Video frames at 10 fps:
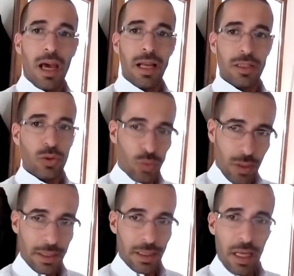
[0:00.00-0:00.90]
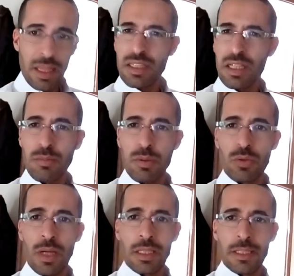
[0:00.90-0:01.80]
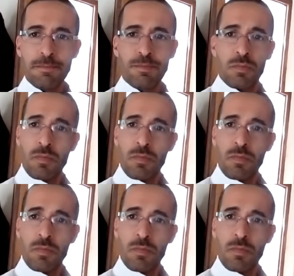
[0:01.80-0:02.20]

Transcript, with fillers: اليونانية هذا الكاتب اليوناني